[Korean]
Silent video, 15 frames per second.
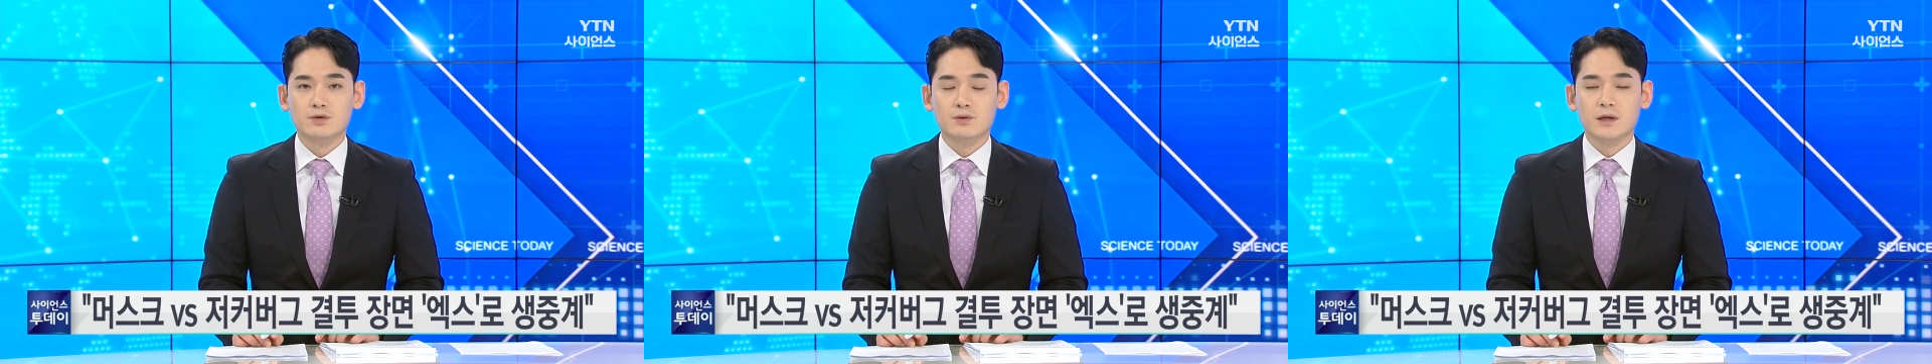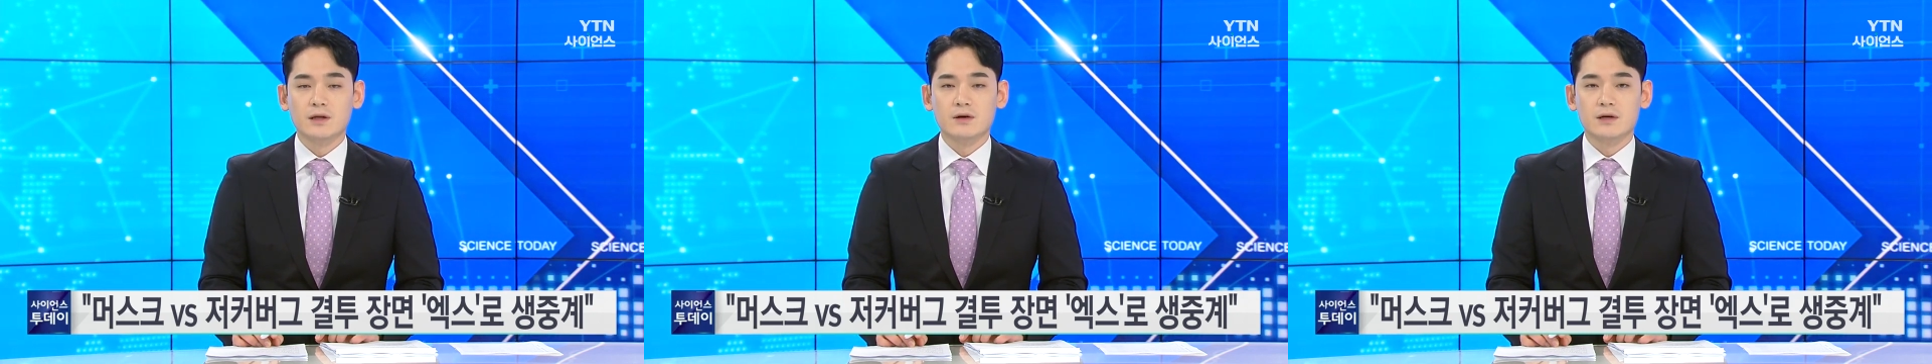
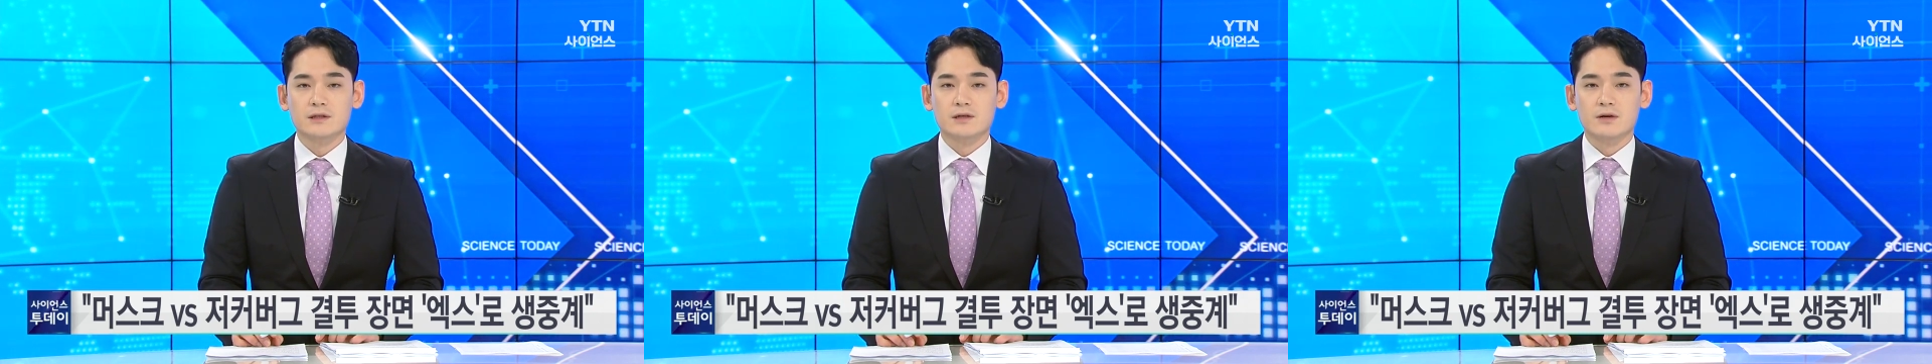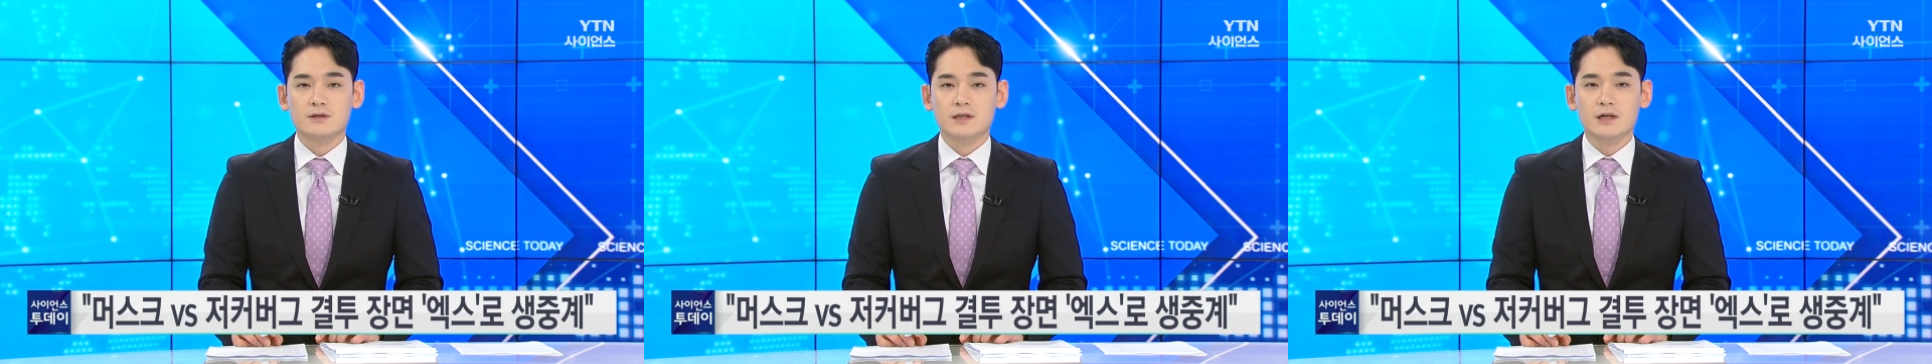
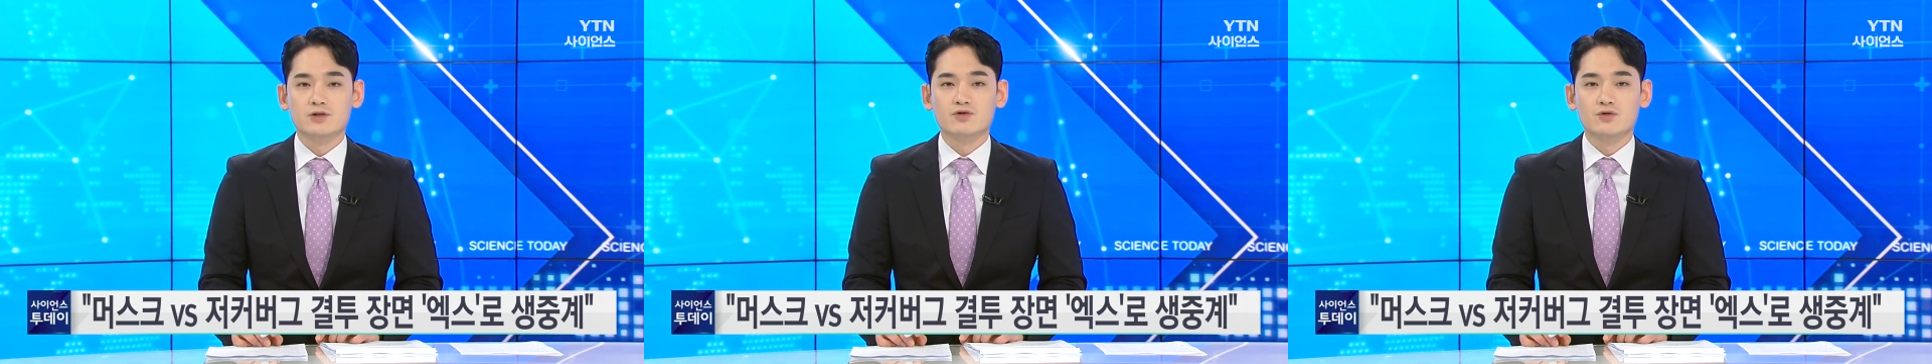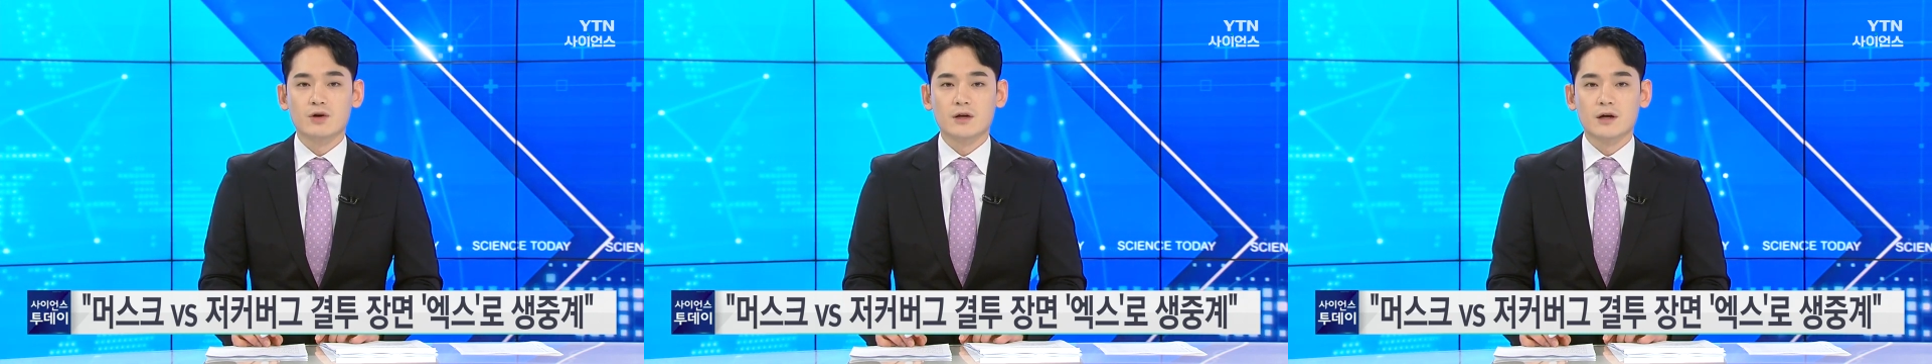트위터에서
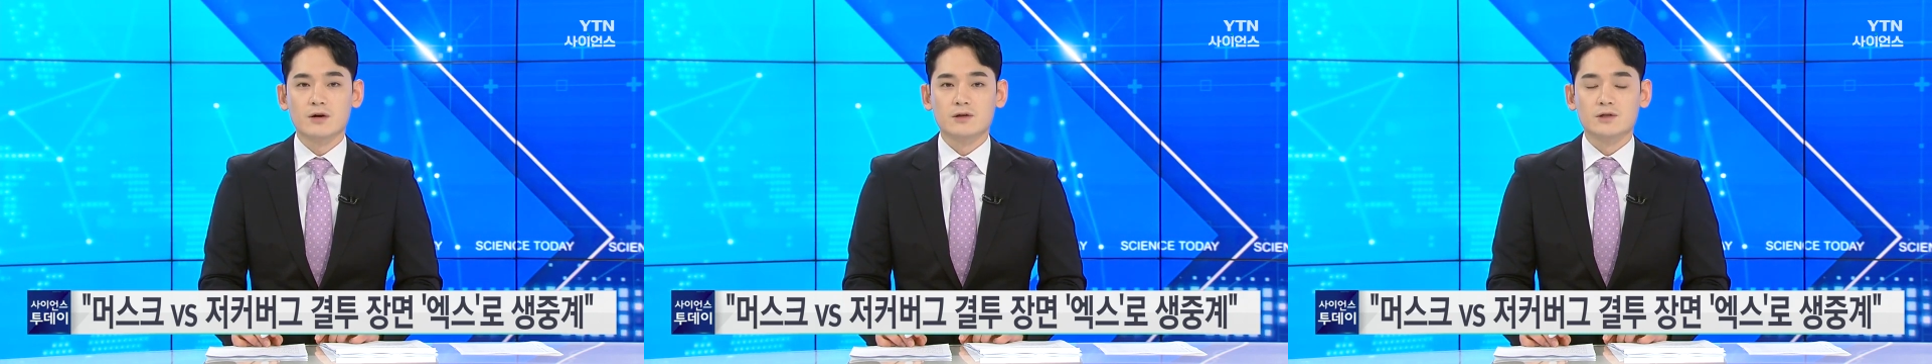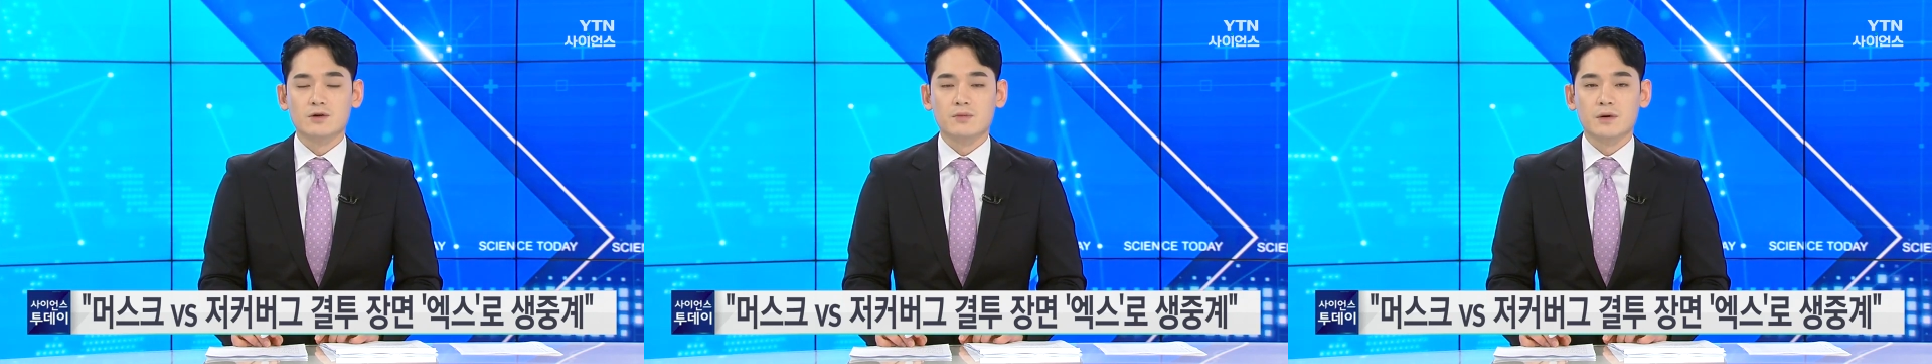생중계될
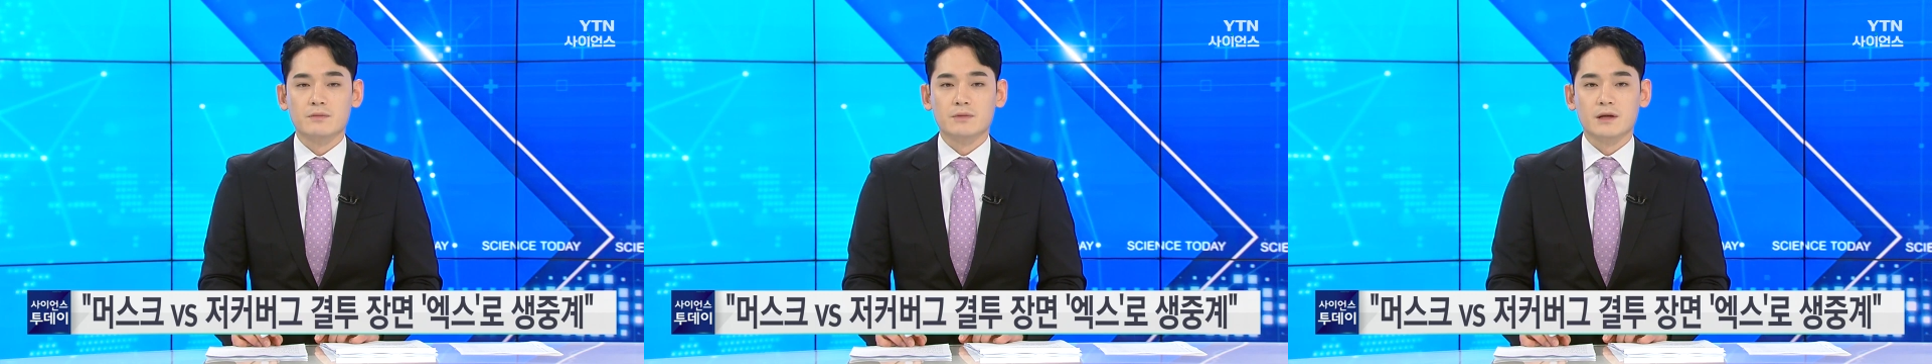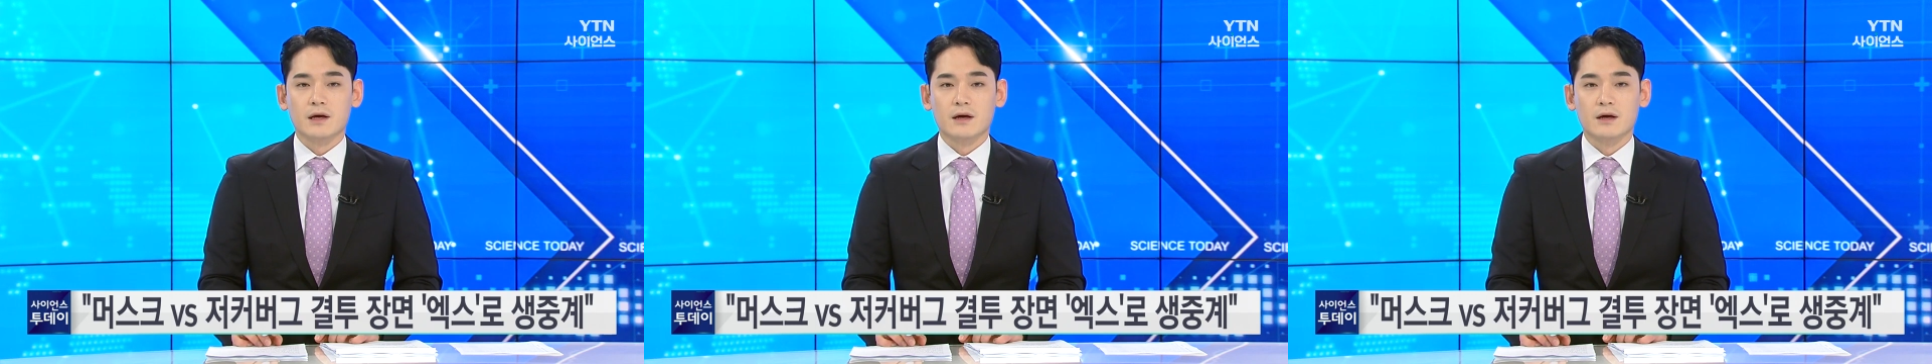것으로
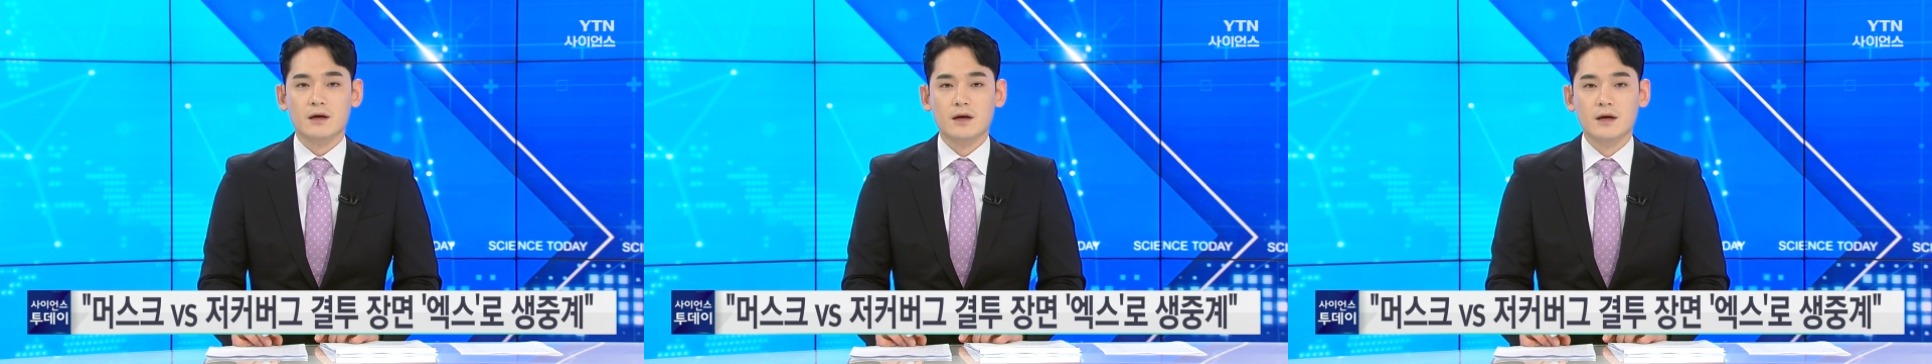보입니다.